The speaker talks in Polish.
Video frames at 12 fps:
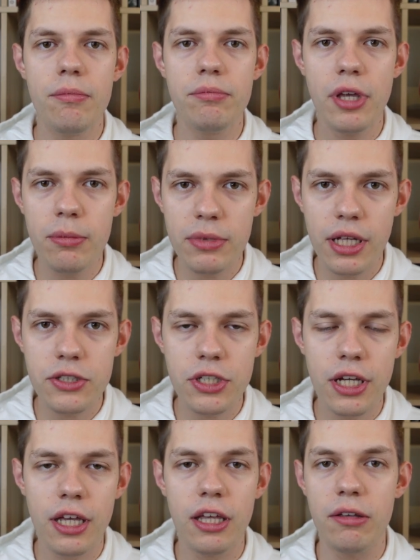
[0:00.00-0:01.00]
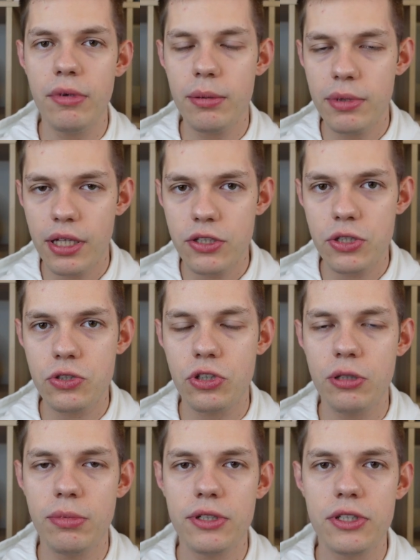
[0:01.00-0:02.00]
Miejmy nadzieję i miejmy nadzieję, że to
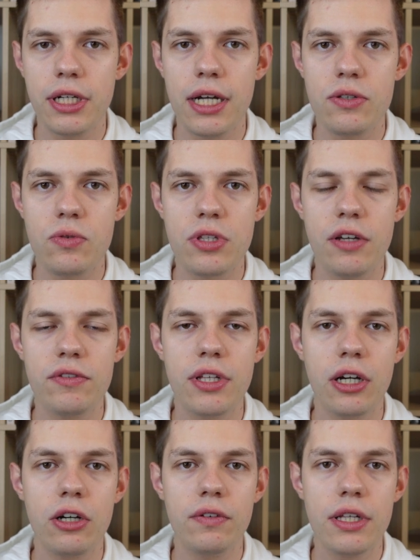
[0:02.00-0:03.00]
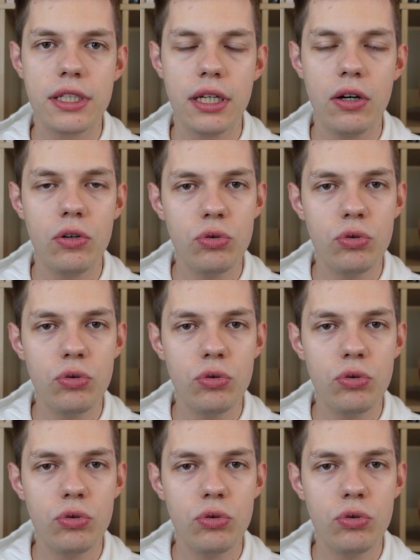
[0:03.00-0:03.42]
nie będzie kazus Dawida Kownackiego,